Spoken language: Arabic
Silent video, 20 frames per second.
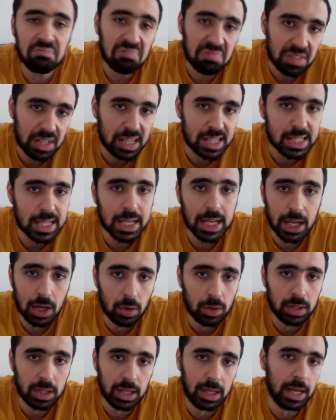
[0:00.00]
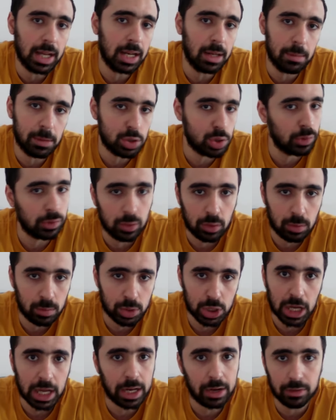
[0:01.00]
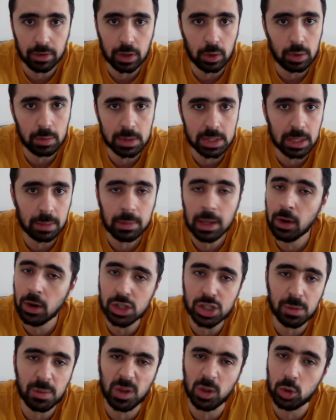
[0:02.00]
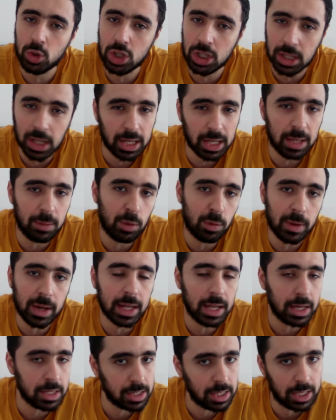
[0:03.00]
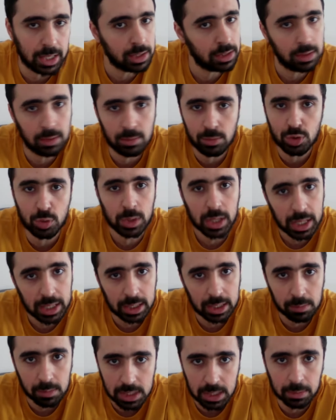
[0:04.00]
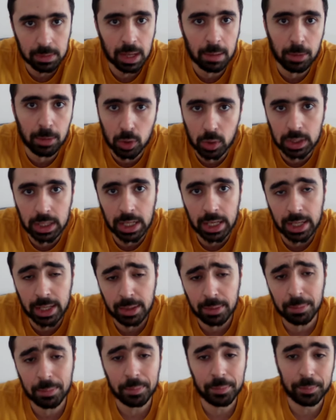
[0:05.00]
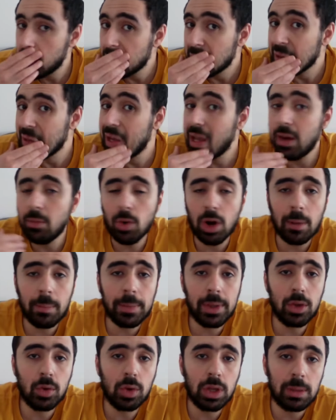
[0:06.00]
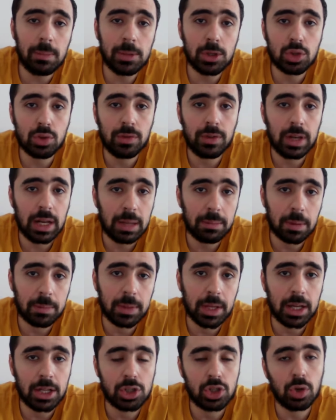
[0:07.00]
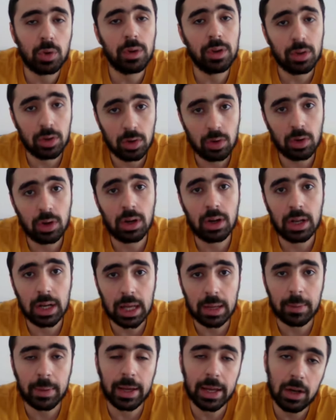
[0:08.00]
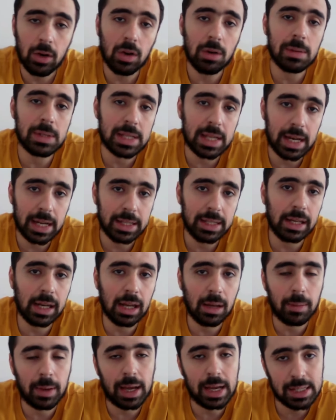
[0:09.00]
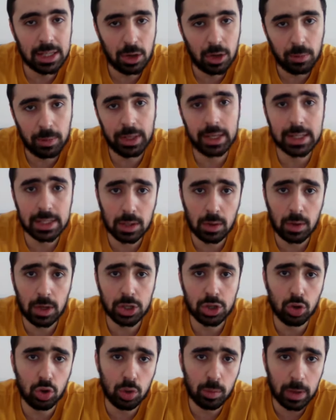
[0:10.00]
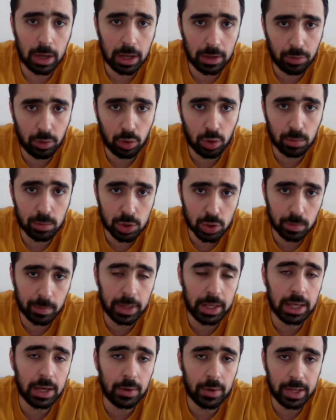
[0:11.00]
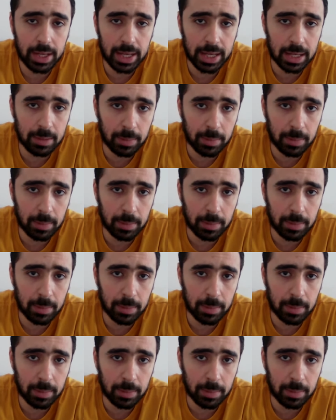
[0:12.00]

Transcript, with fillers: يسهلوا الدنيا على اللي بيشوفه مش عارف قوي بالظبط او عشان ما يقدروش يترجموا بقى كارت كارت مش متاكد بالظبط عملوا كده ليه المهم يوجي بيشوف اللعبه بتاعت جوي يقول له اه لعبه حلوه بس انا عندي لعبه احسن وبينزل وحش هجومه 1500 ويهاجم